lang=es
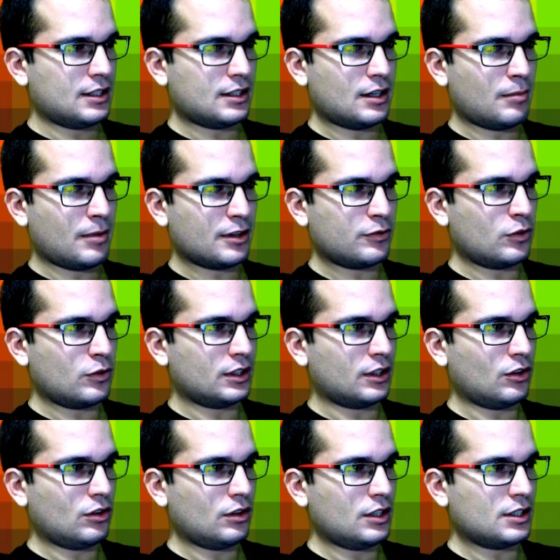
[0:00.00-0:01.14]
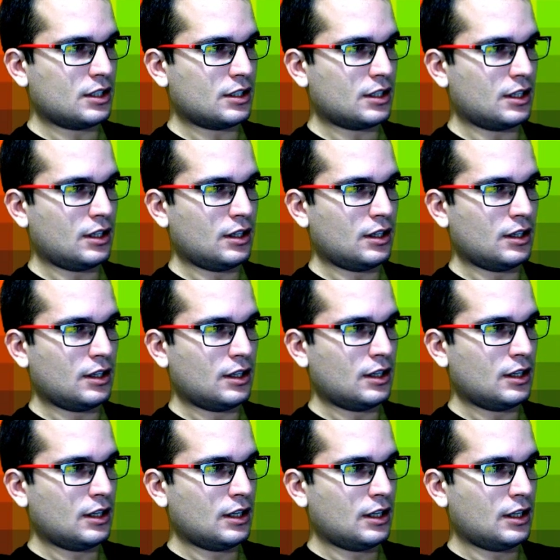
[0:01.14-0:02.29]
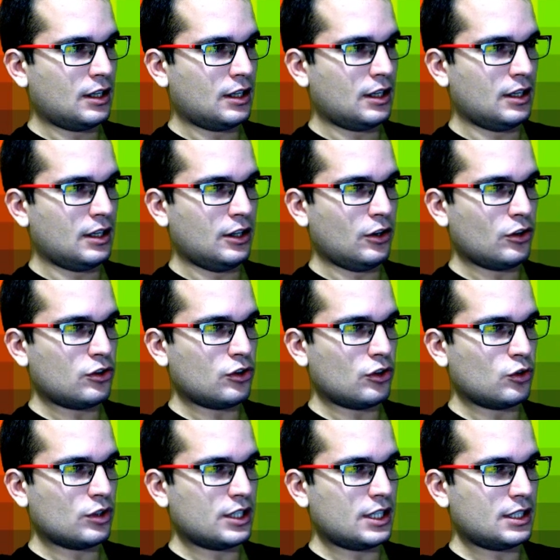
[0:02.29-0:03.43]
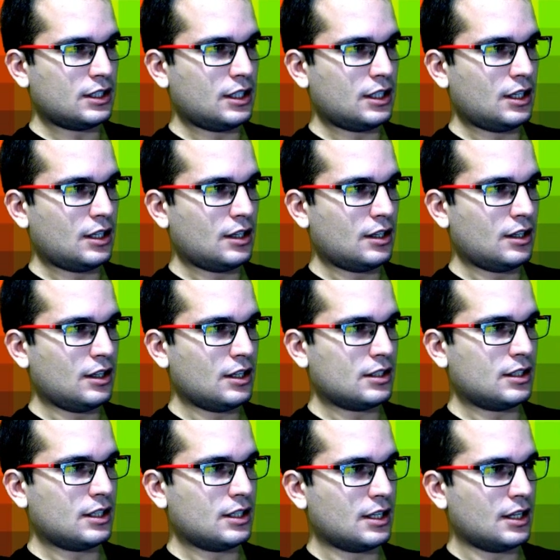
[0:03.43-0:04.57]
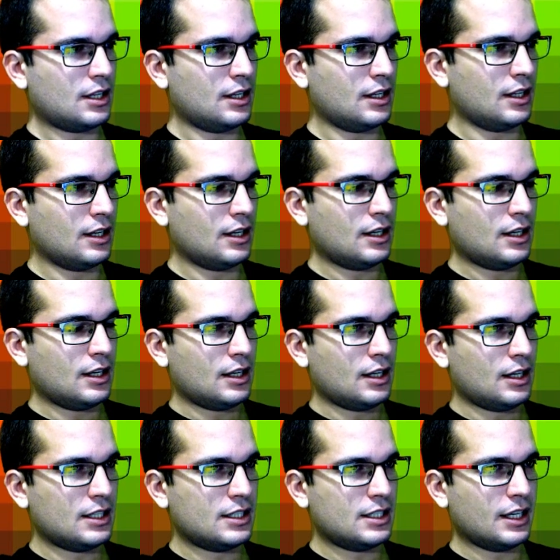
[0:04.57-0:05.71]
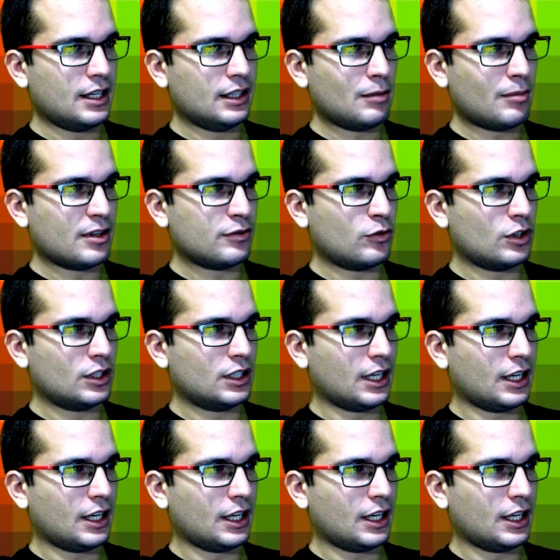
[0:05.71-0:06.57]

Este es el más fuerte, ¿no? Este es el... El D88 es este y este es el, el siguiente más